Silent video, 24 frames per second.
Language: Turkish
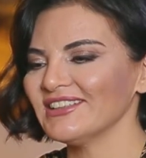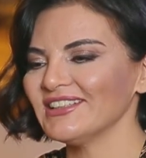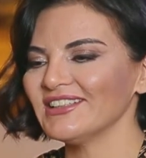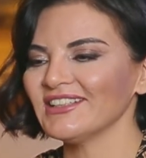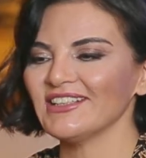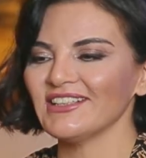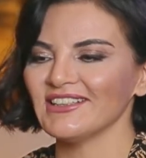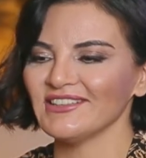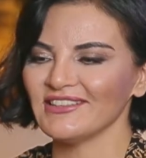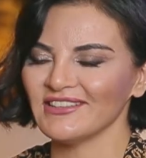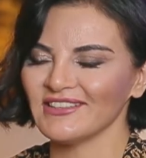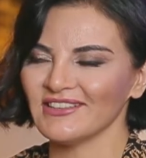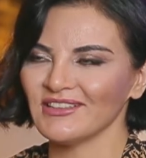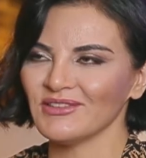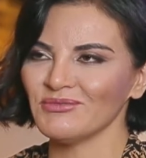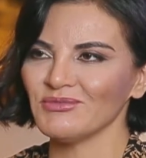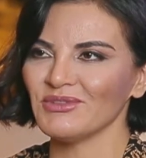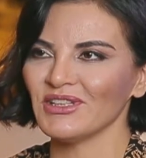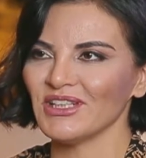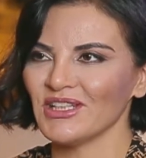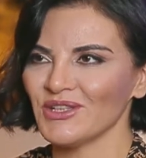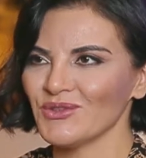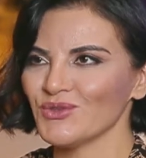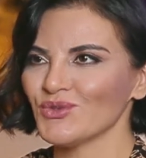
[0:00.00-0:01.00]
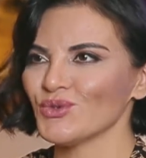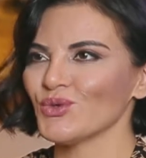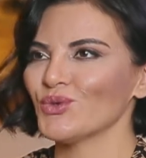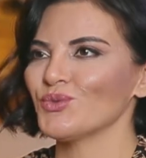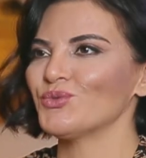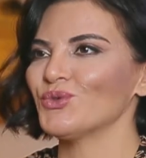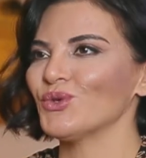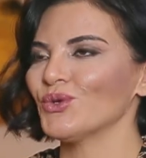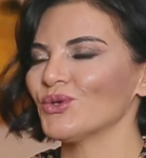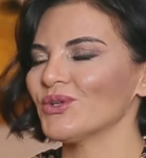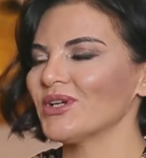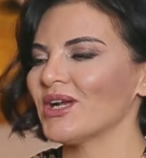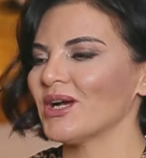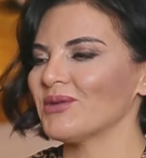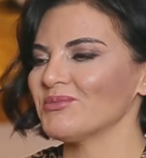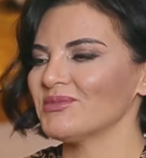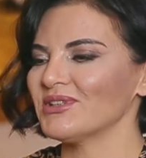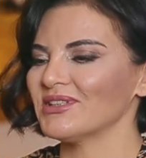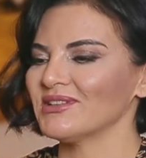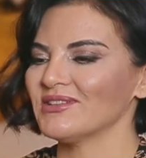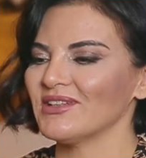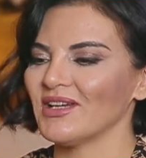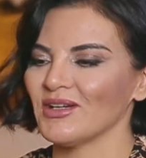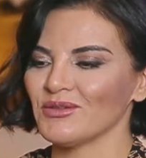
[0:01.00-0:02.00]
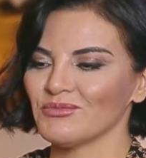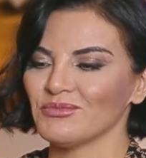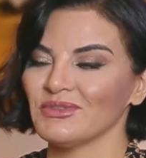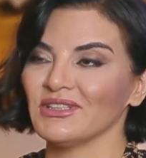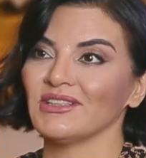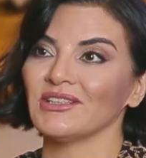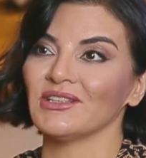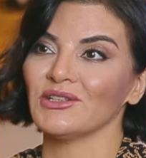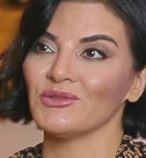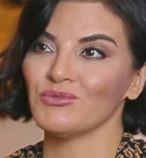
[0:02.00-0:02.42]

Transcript: ilk katıldığım televizyon programlarından biri